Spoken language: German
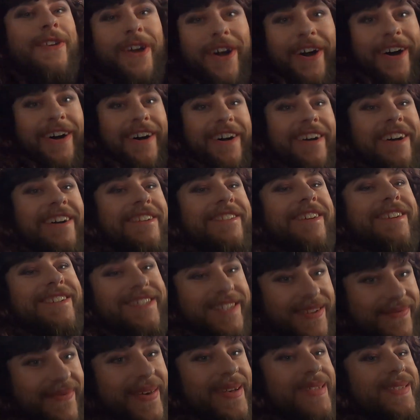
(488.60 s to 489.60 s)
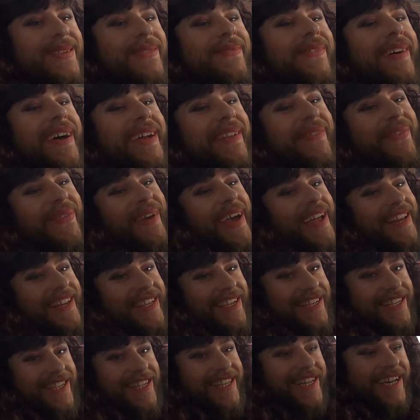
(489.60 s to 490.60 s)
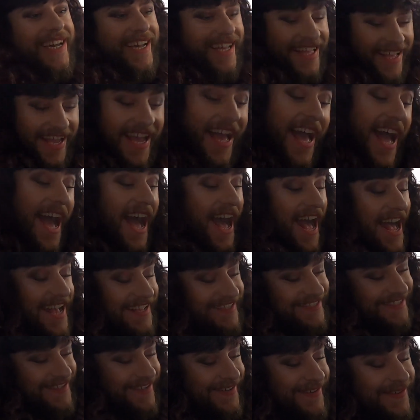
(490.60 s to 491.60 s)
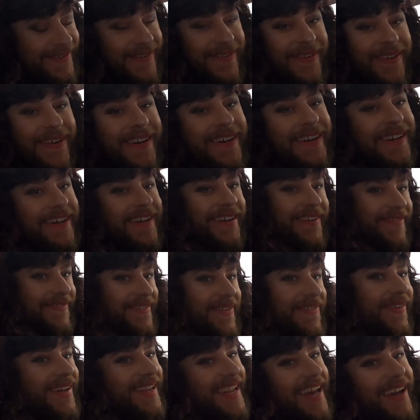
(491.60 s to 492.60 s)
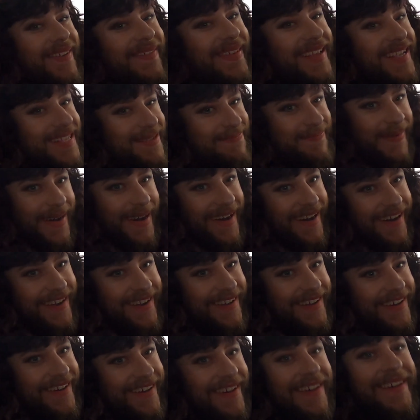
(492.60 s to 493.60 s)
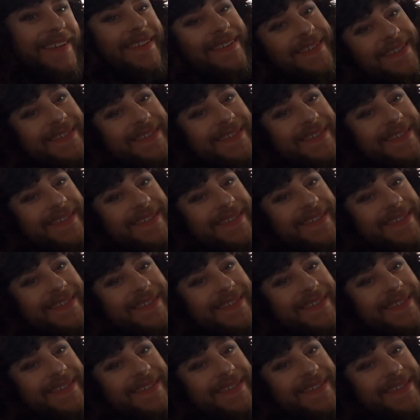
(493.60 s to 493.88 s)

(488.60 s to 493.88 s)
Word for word: ja, dann sind wir soweit fertig, ne? Also, wir fahren nach Wiesbaden.